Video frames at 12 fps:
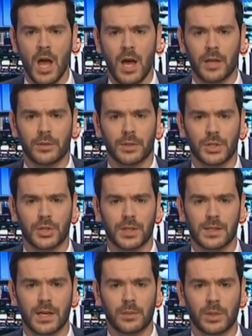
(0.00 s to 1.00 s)
لو
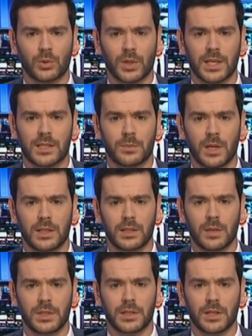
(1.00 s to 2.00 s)
نشرت زعيمة حزب
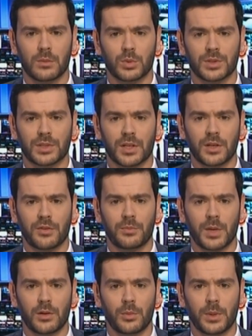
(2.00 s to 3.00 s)
اليمين
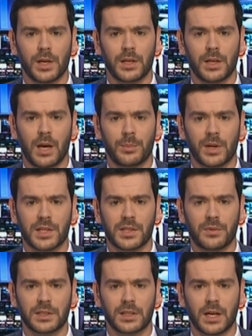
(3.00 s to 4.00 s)
المتطرف ماري لوبان عبر صفحتها